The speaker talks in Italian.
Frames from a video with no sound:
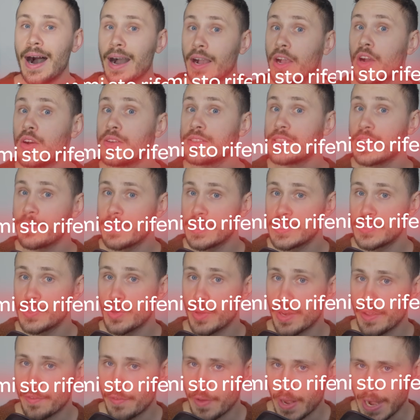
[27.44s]
A cosa mi
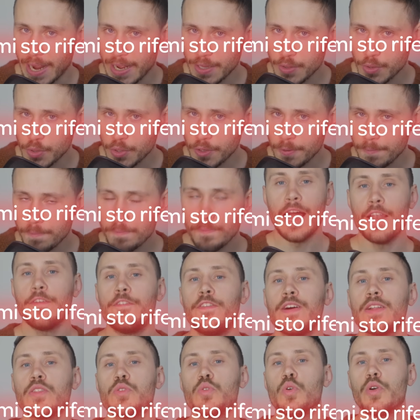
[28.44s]
sto riferendo? Al
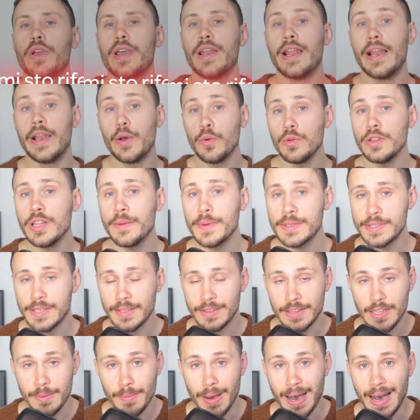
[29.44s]
fatto che nelle ultime
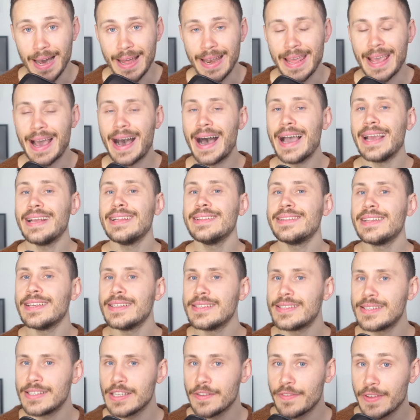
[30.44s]
settimane ha
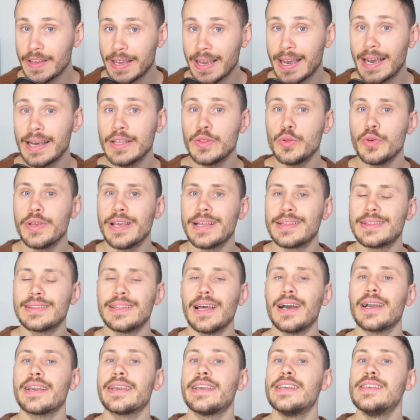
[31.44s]
intensificato gli
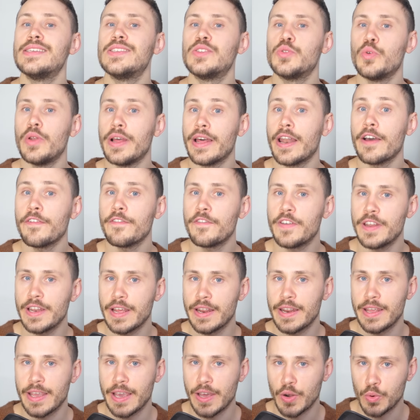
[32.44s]
attacchi sulle
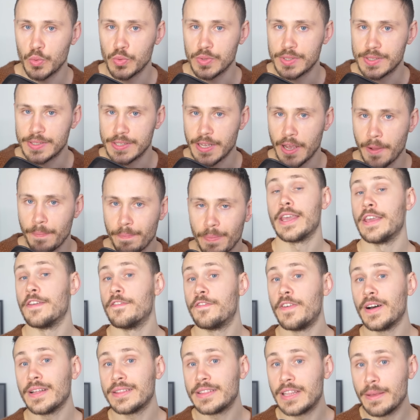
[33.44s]
raffinerie russe.
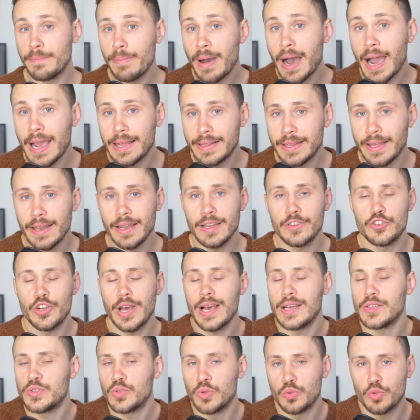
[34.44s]
Infatti Biden,
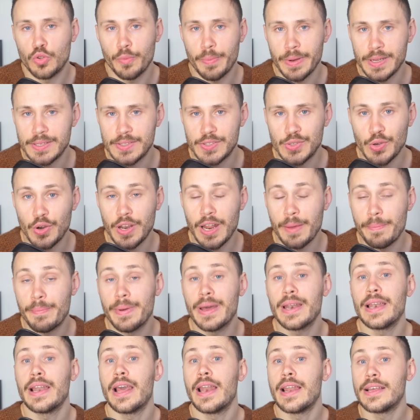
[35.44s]
già sotto pressione
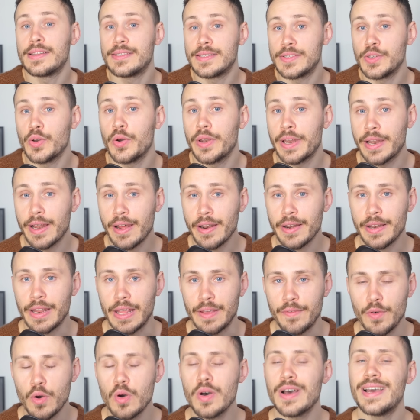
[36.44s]
per le elezioni in
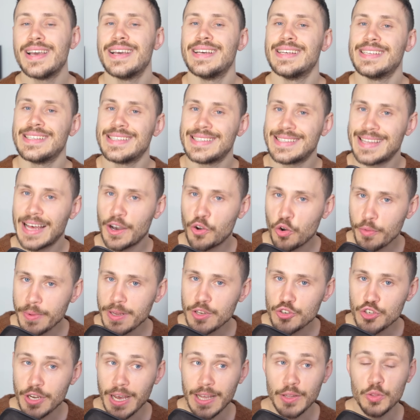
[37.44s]
arrivo, sta
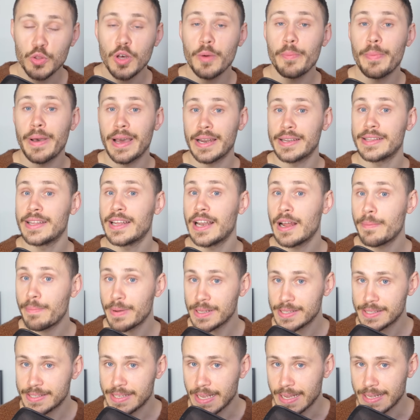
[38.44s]
cominciando a perdere la
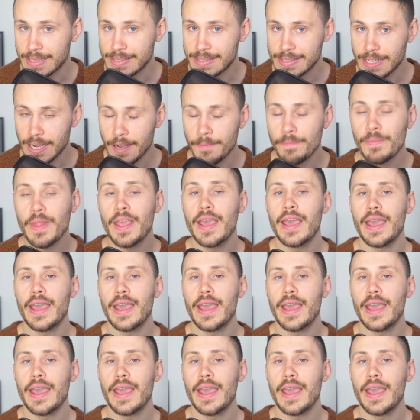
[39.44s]
pazienza